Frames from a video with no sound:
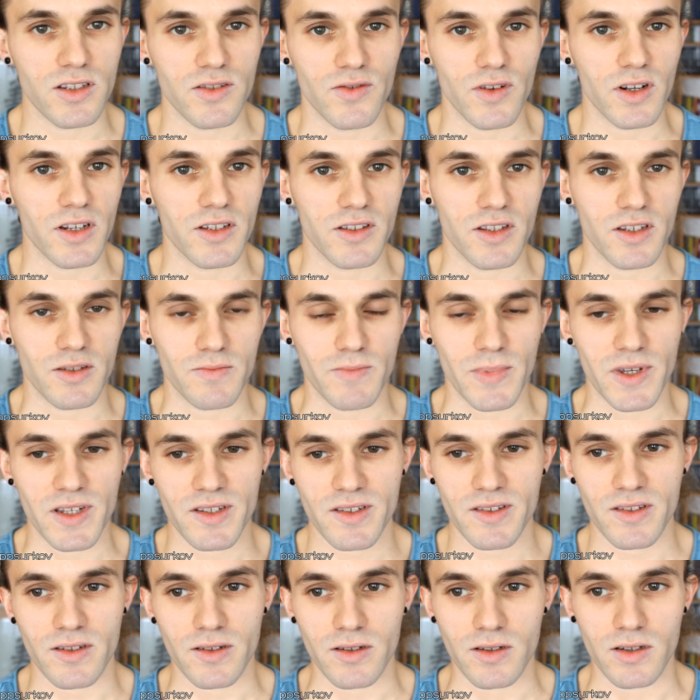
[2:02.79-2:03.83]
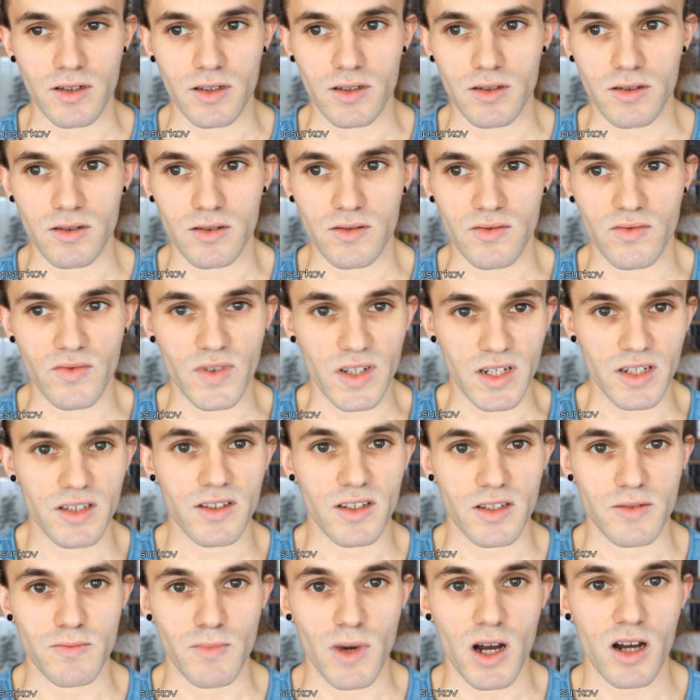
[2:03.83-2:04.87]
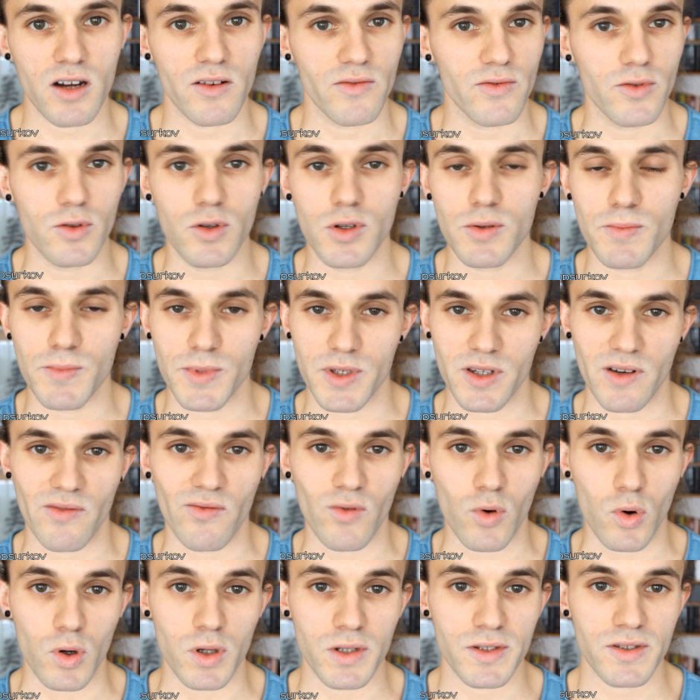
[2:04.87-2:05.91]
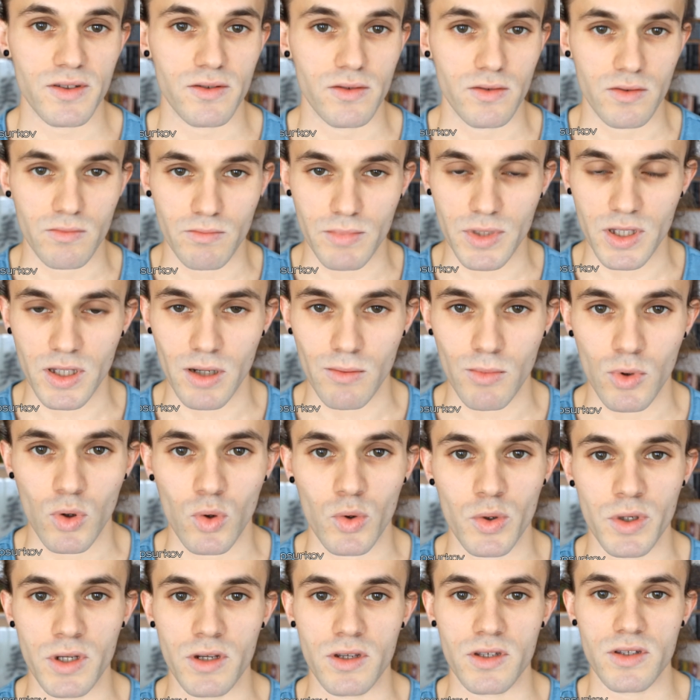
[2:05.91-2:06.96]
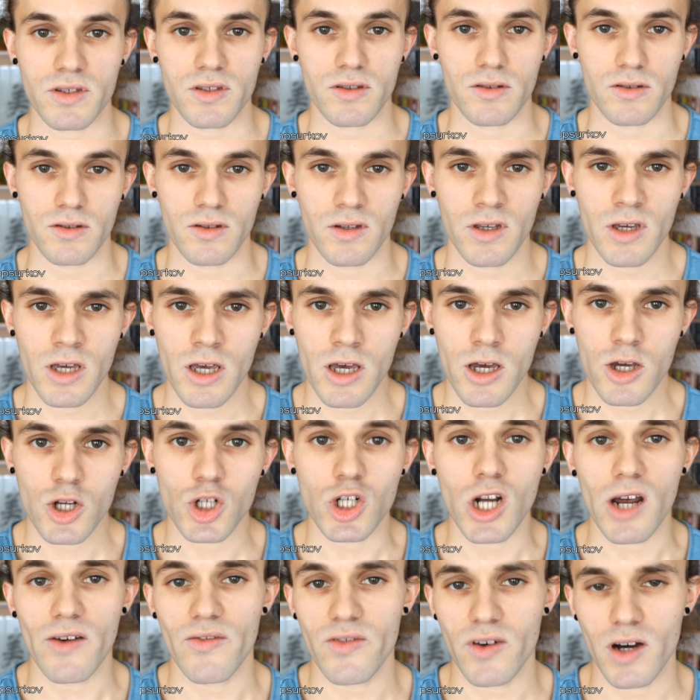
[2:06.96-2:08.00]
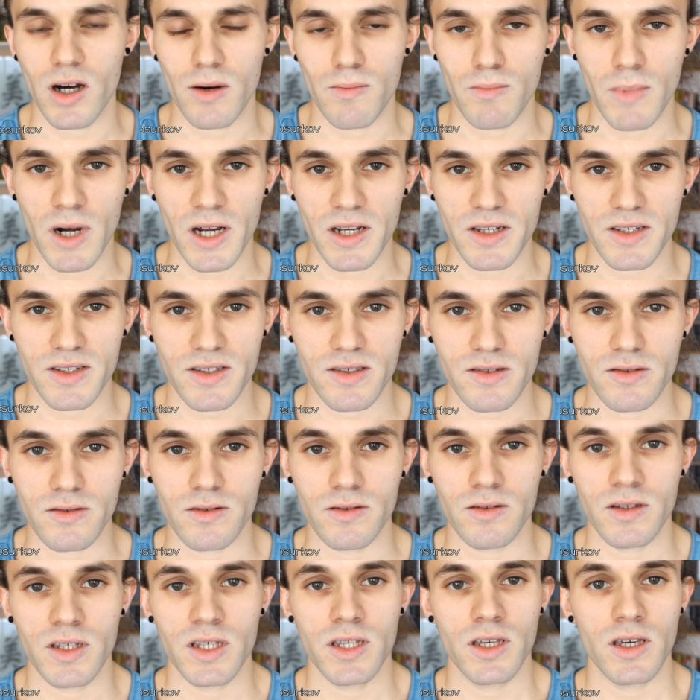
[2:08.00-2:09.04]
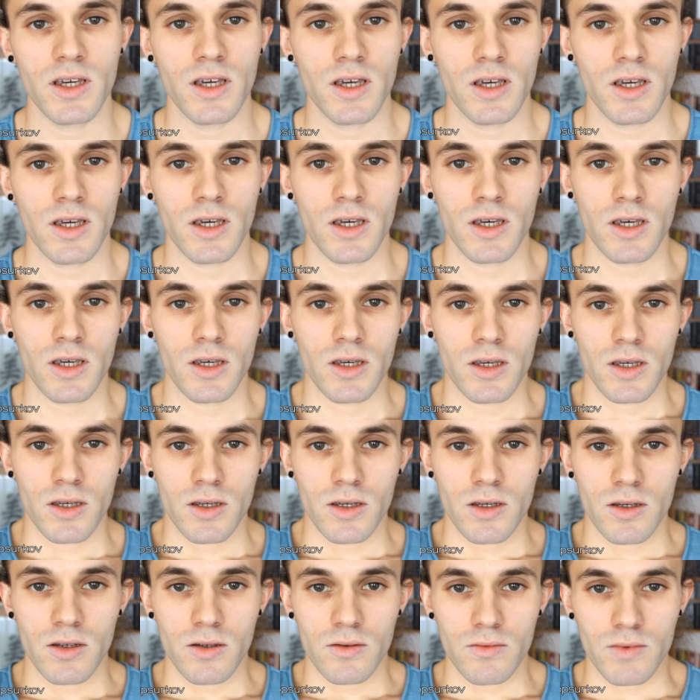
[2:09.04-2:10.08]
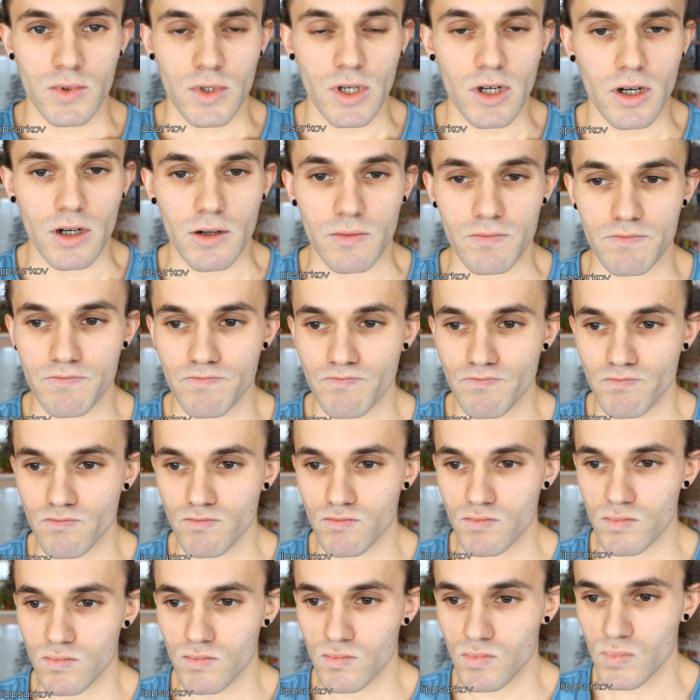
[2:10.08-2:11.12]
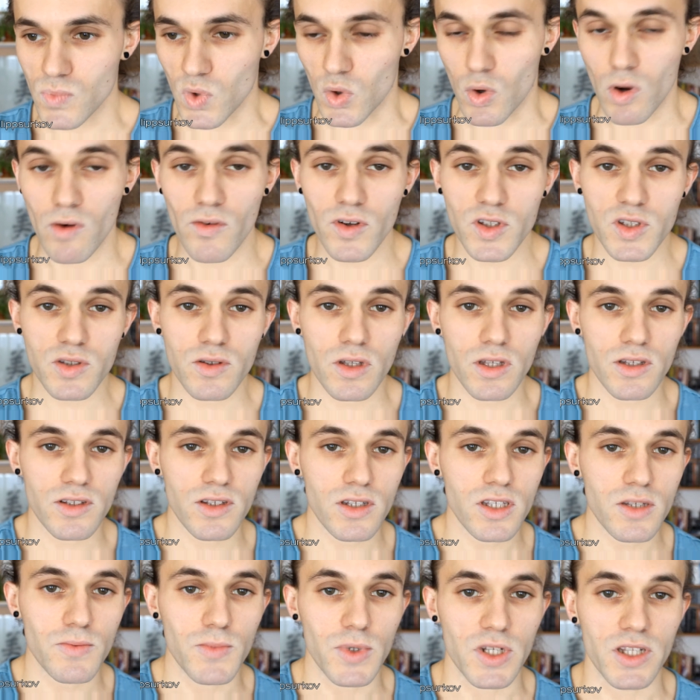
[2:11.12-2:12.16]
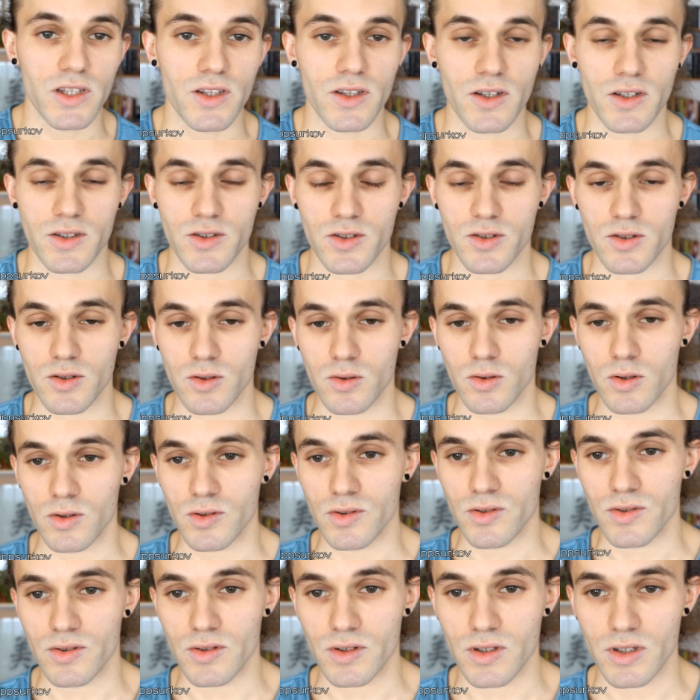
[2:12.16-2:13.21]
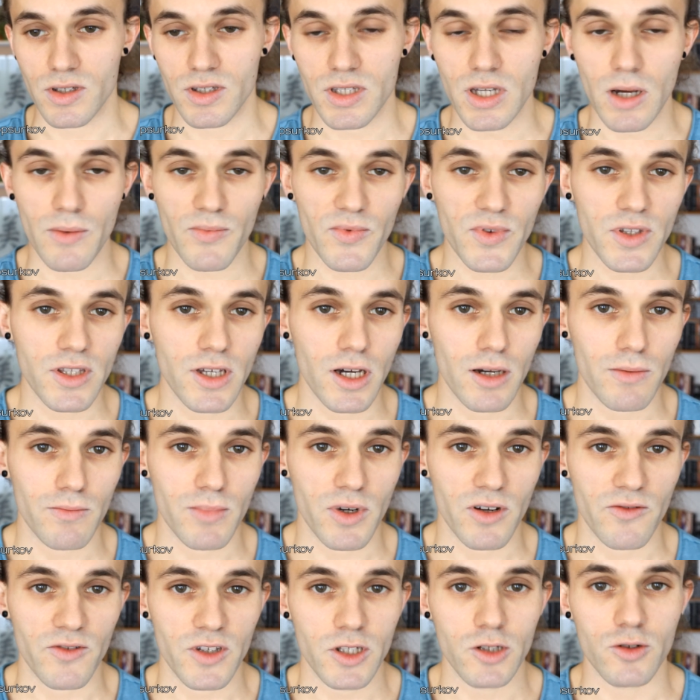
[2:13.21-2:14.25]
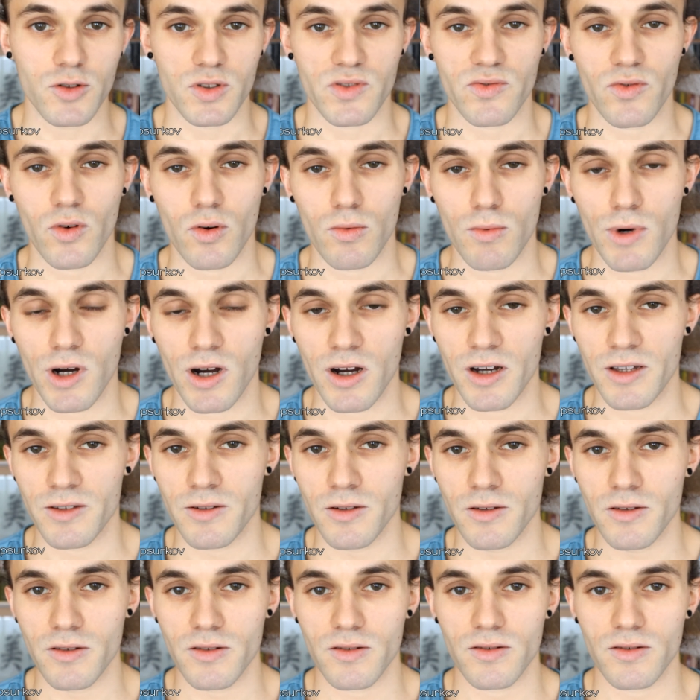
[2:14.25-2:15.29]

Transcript: wirklich das Beste. Wenn ich das mache, fühle ich mich am wohlsten, bin am ruhigsten, schaffe am meisten. Ja, dann kommen wir zu der Sitzmeditation. Ich habe wieder ein paar Videos vorbereitet.